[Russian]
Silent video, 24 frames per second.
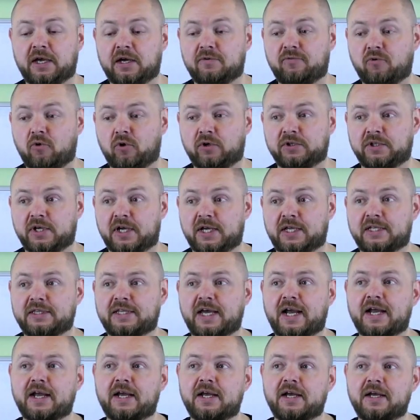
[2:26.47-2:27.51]
Вот.
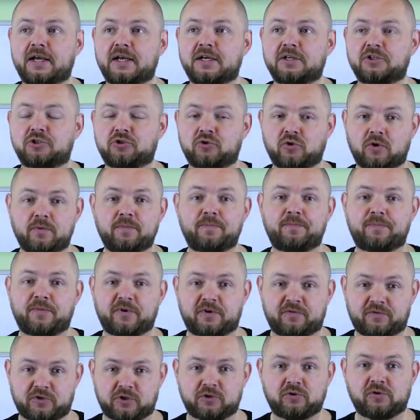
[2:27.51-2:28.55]
Так э, что
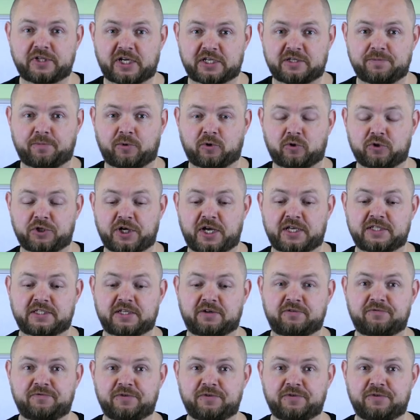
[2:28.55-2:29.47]
в результате получается?